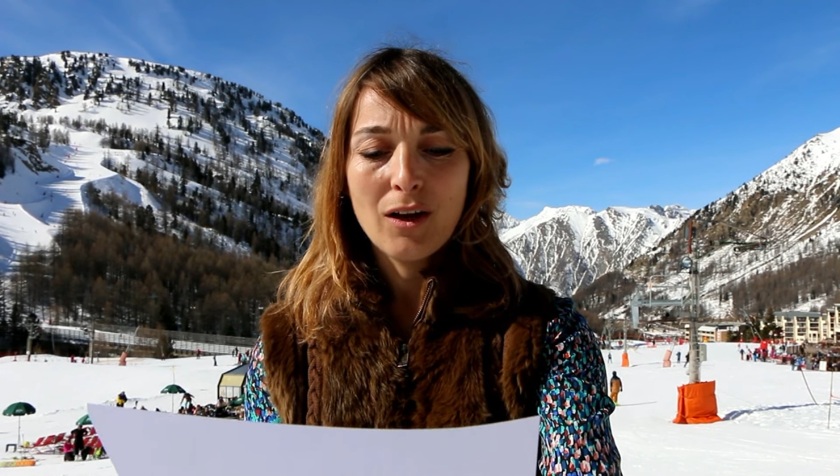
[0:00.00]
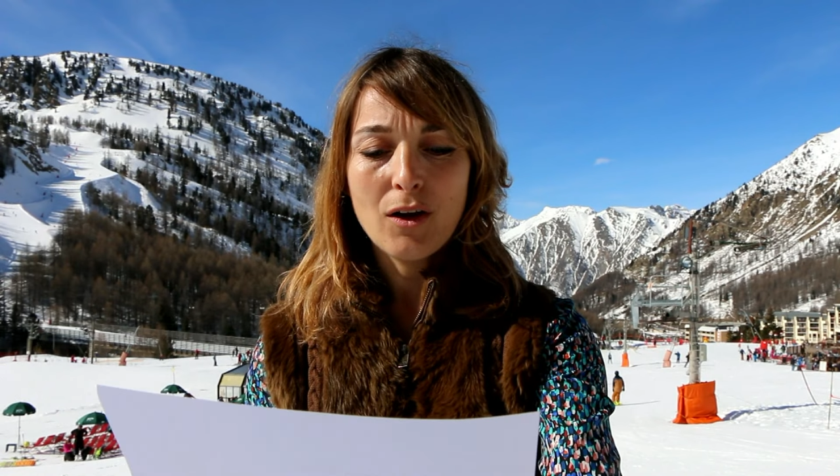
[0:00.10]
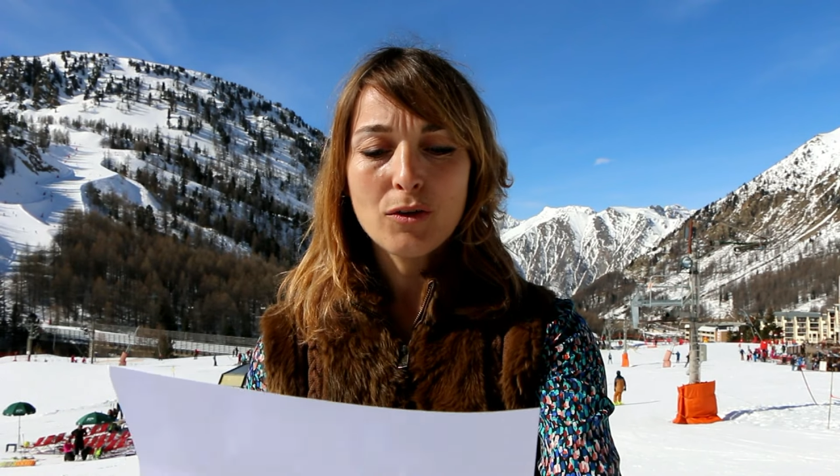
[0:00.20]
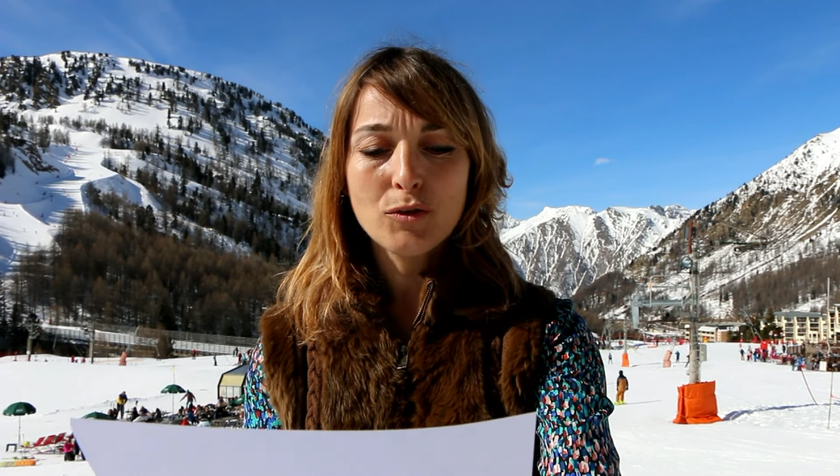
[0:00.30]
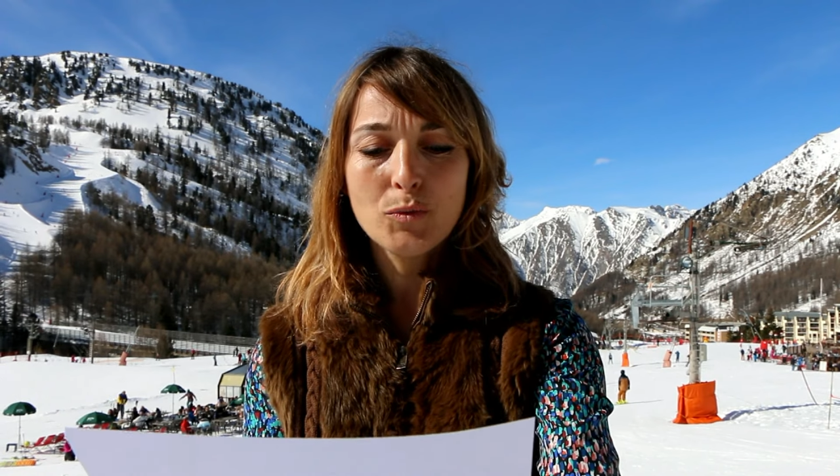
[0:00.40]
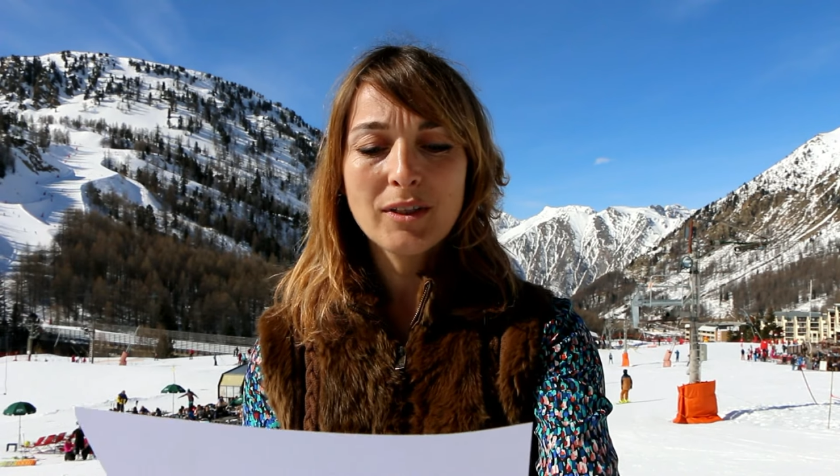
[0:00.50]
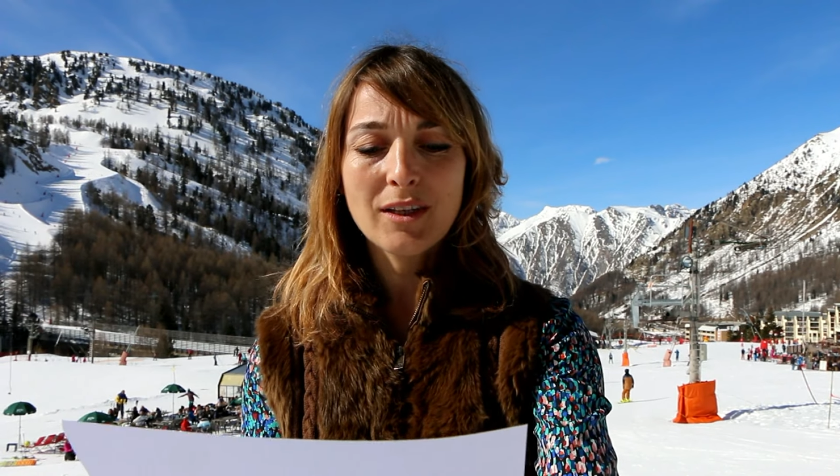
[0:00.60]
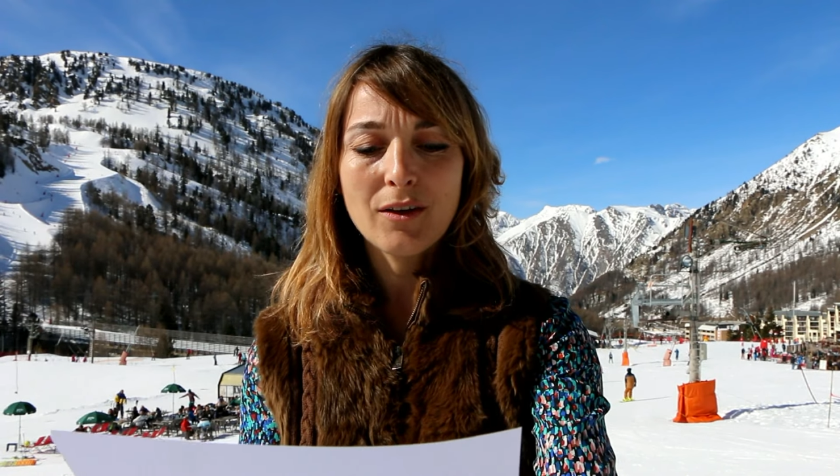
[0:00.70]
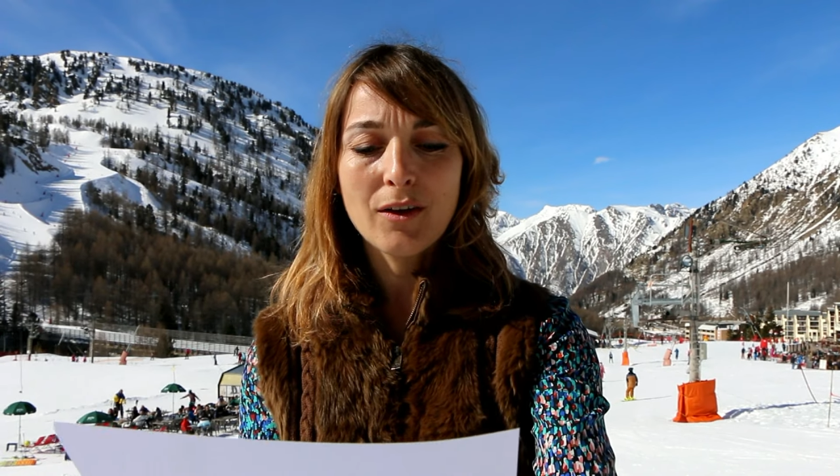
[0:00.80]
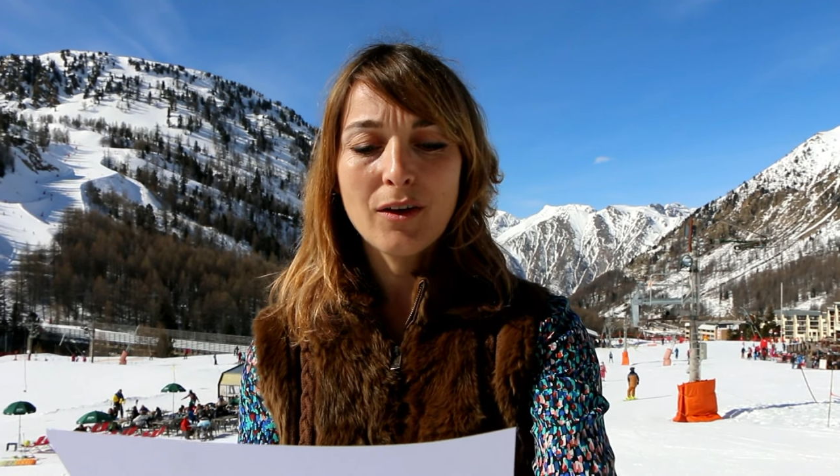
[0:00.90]

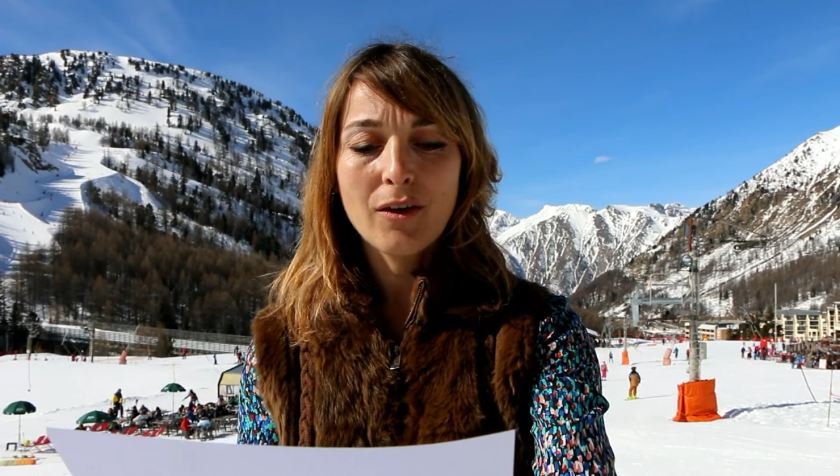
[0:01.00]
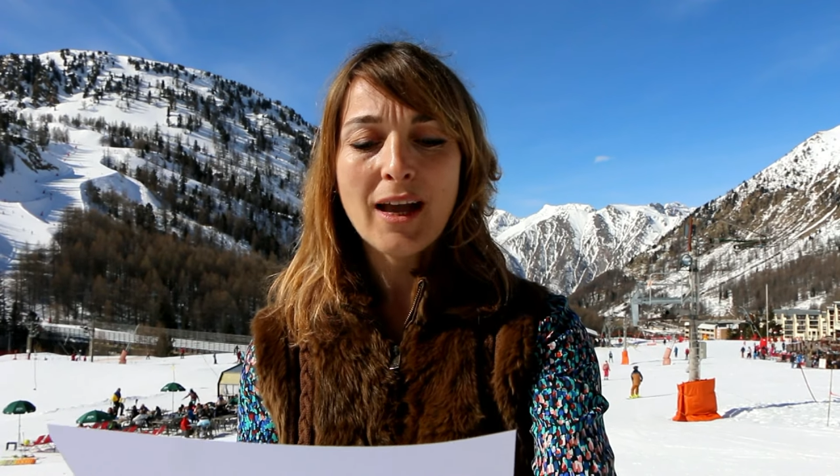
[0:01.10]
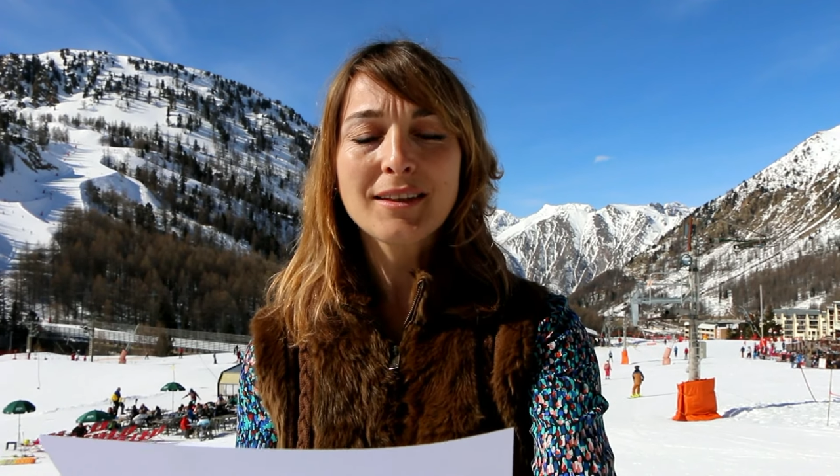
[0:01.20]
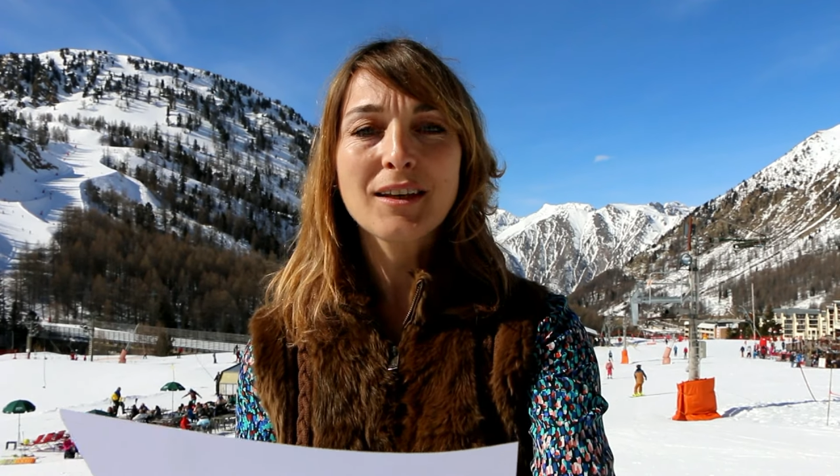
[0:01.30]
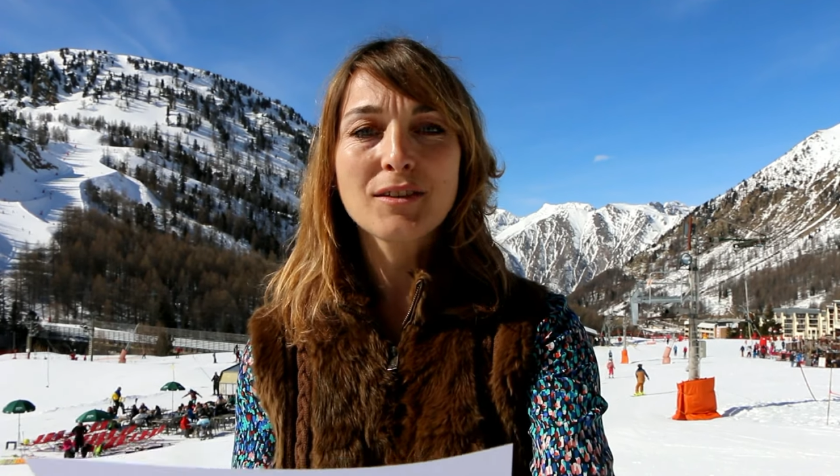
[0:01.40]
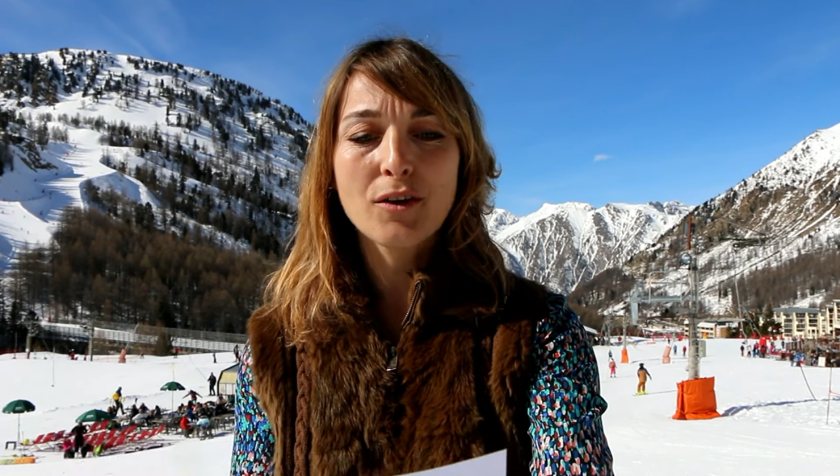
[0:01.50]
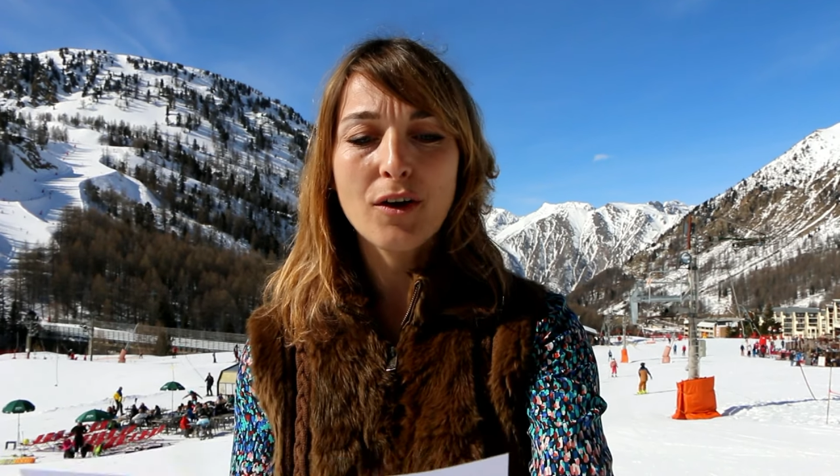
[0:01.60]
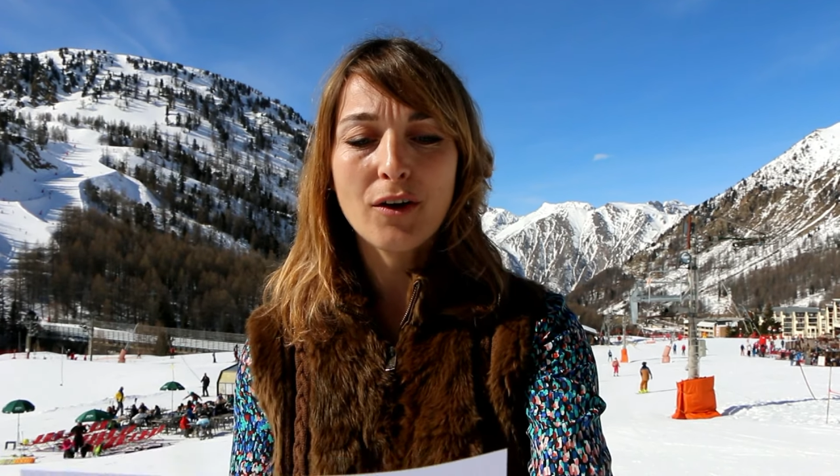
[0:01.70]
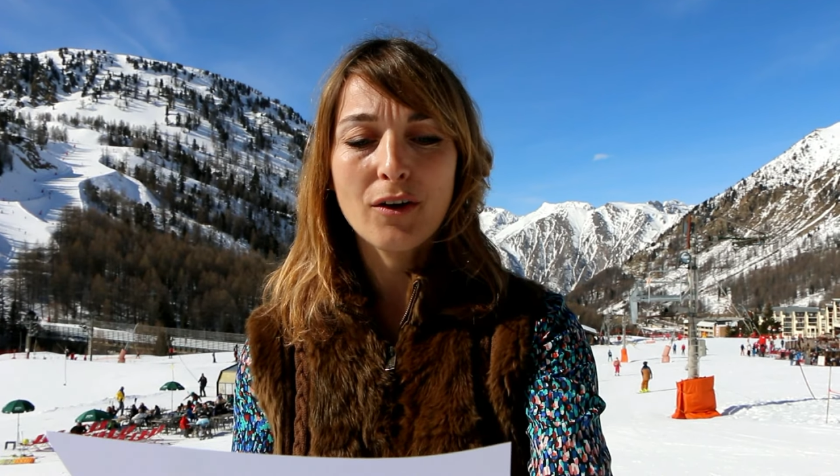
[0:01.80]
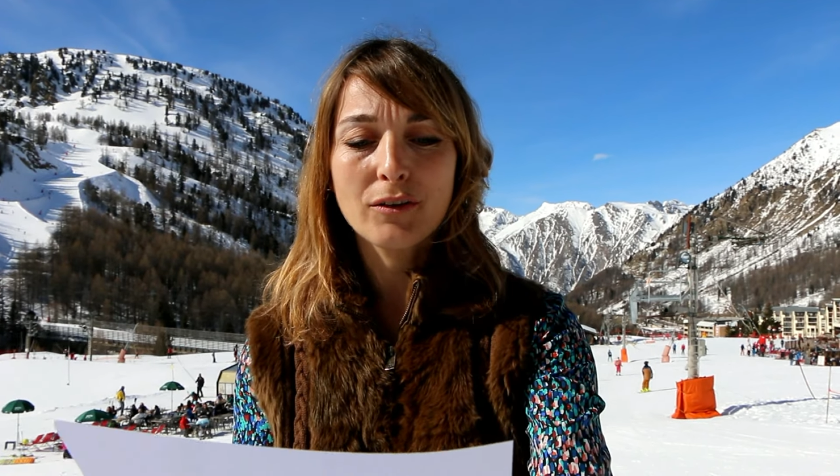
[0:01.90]
Ensuite, euh, à
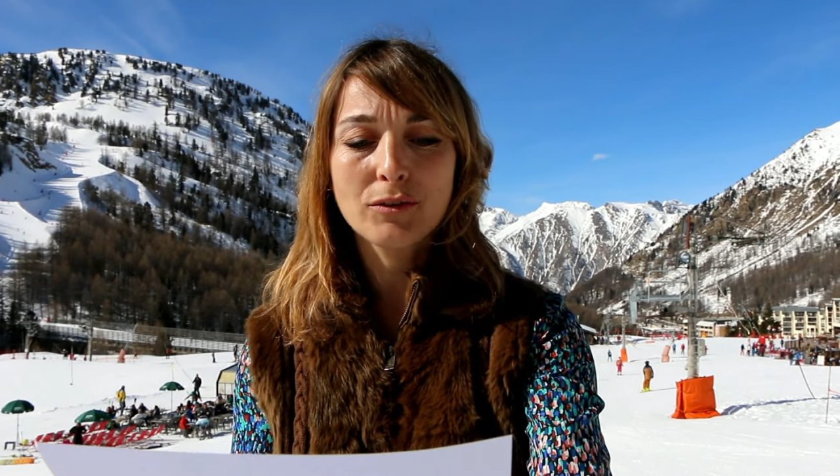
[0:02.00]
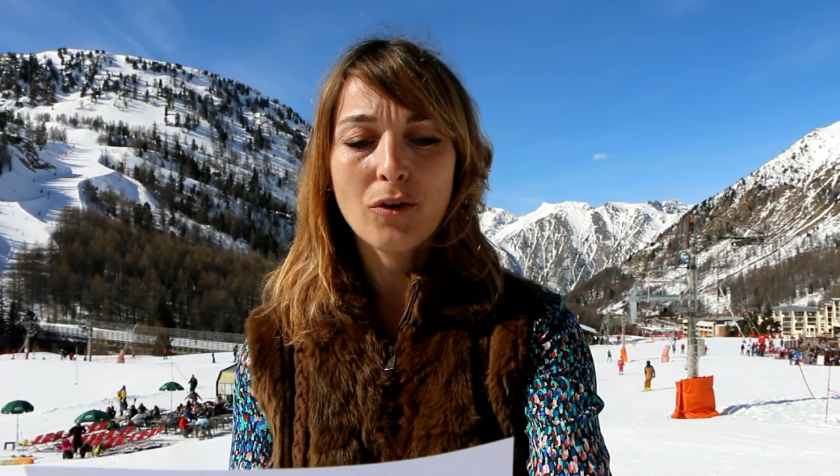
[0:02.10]
13h,